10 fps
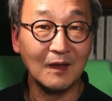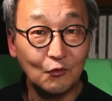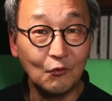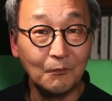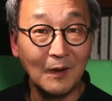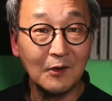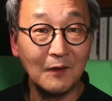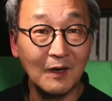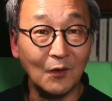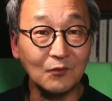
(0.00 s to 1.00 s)

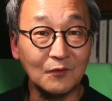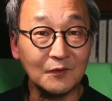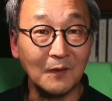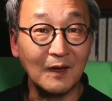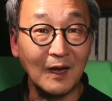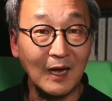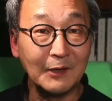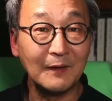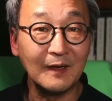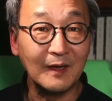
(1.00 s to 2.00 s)
국방과학연구소와
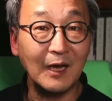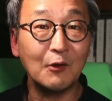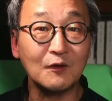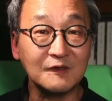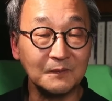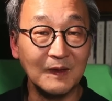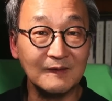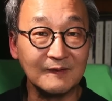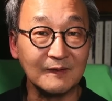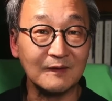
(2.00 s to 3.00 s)
한화
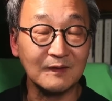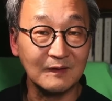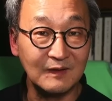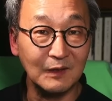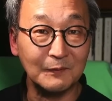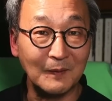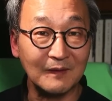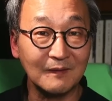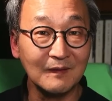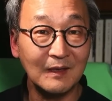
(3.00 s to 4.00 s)
에어로스페이스라는 기업이
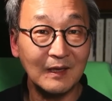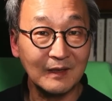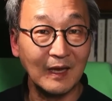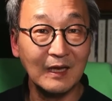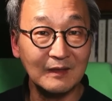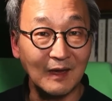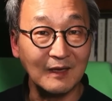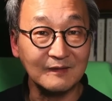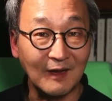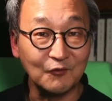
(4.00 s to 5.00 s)
만든 케이
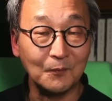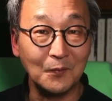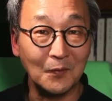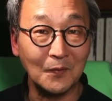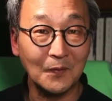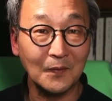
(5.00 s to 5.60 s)
나인 자주포,